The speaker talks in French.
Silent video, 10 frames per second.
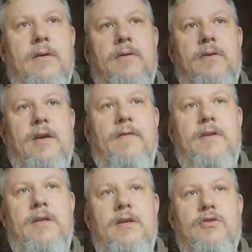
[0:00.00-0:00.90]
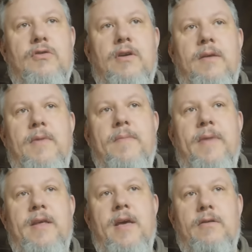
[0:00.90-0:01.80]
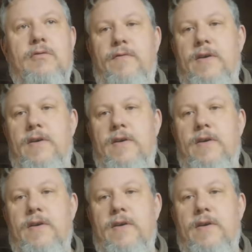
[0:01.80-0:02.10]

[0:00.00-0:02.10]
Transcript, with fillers: euh, qui avait dit Je connais mille manières de